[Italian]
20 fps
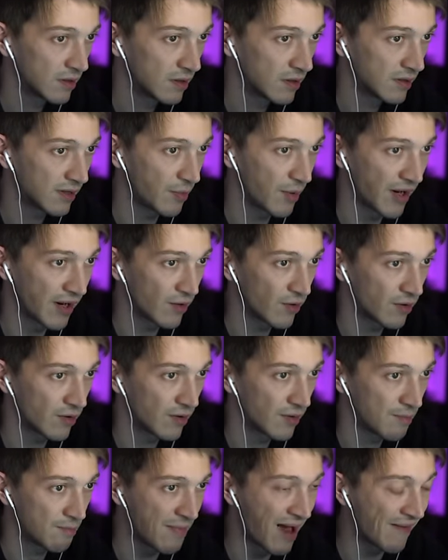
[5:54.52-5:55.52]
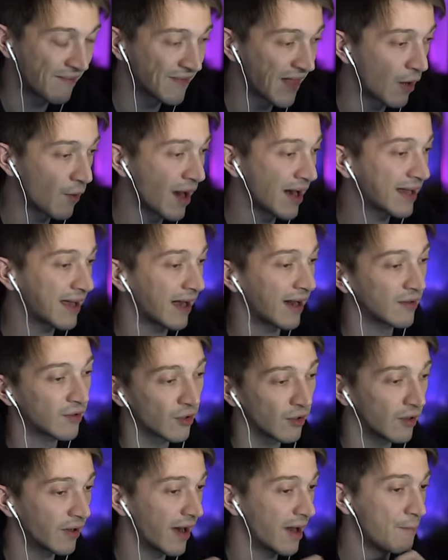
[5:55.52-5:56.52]
Ti prego, mandalo al
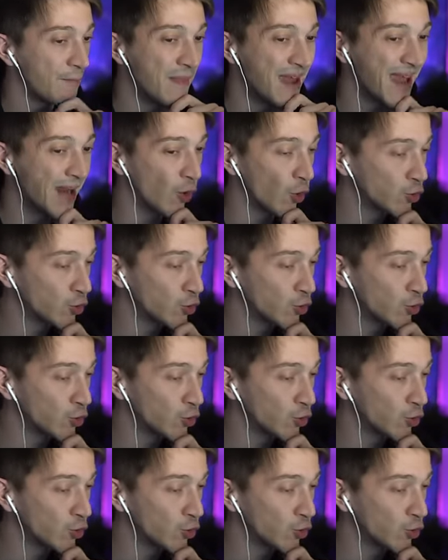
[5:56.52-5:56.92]
creatore, meno